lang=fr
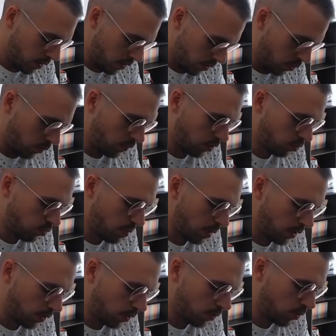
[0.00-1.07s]
On va jouer
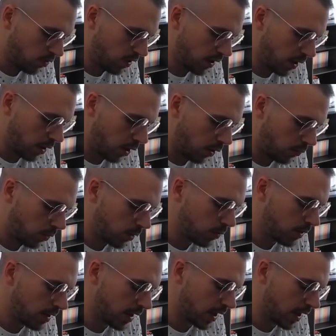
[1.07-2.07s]
maintenant, l'ulti d'ailleurs. Alors voyons les dégâts